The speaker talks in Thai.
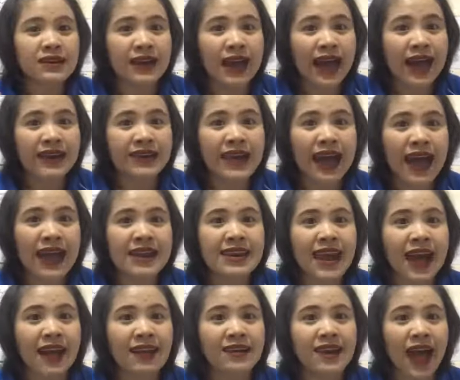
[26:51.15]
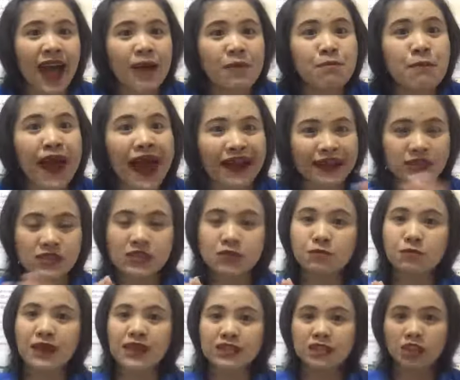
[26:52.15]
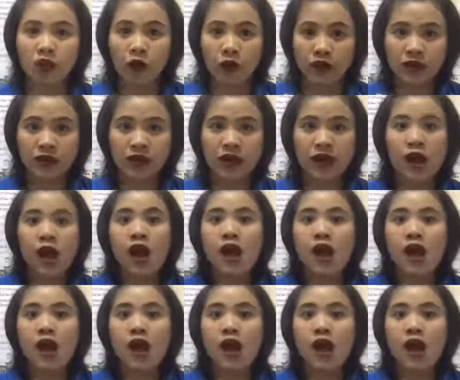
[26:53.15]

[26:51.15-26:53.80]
รายได้หลักล้านบาทขึ้นไปต่อเดือน